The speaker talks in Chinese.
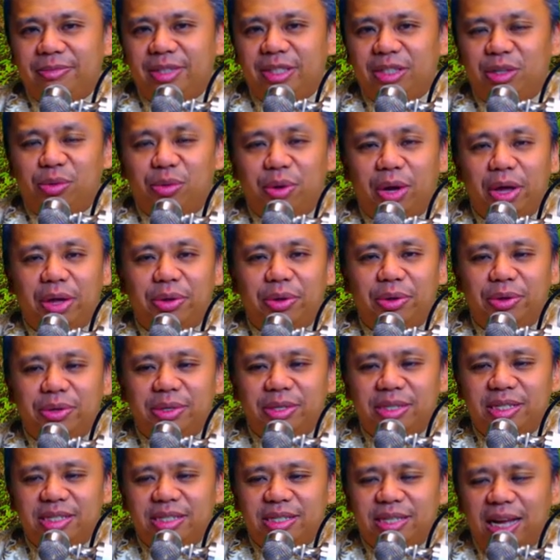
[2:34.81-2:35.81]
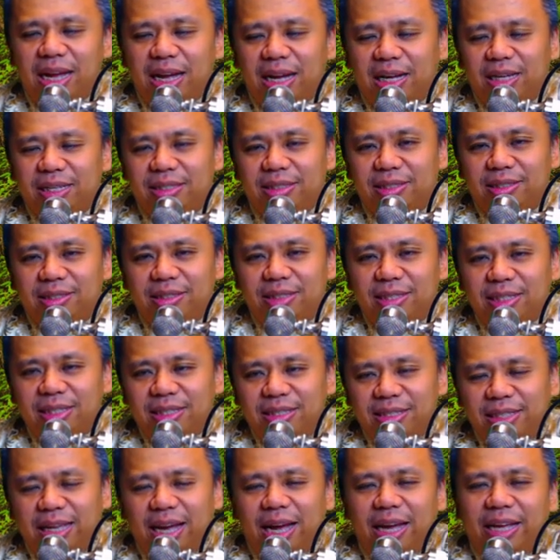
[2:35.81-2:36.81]
就关于自杀跟
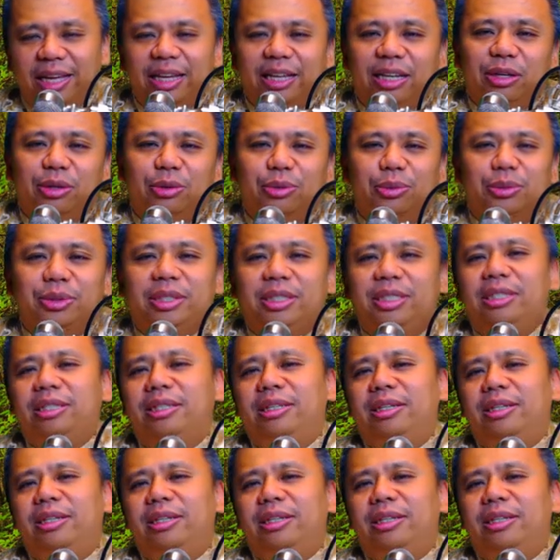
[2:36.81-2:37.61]
杀业的故事。